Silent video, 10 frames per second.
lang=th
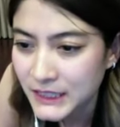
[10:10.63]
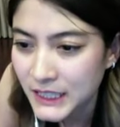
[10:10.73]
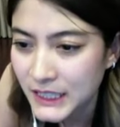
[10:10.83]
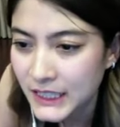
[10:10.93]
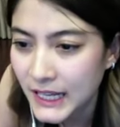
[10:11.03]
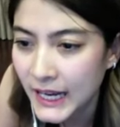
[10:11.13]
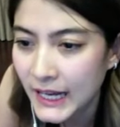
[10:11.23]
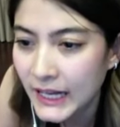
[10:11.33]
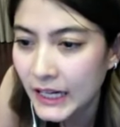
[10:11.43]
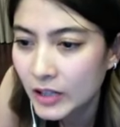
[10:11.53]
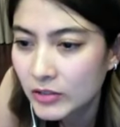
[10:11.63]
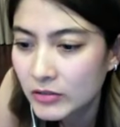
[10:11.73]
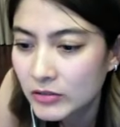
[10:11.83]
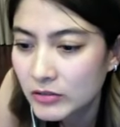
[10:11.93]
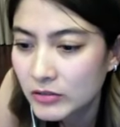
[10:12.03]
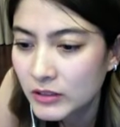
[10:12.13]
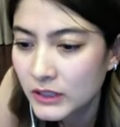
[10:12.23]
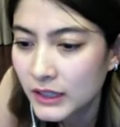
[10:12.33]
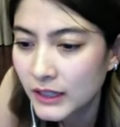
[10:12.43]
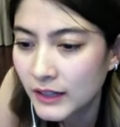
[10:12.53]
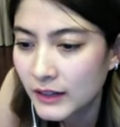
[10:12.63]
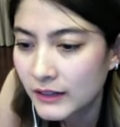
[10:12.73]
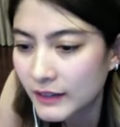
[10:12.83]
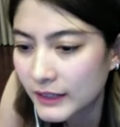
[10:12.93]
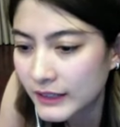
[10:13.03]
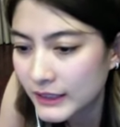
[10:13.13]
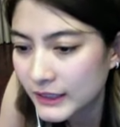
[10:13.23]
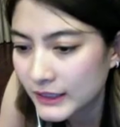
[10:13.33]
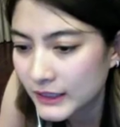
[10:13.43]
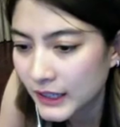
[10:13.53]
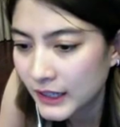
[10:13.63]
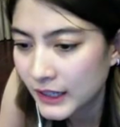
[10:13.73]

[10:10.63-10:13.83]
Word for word: แล้วอะไรอีกล่ะ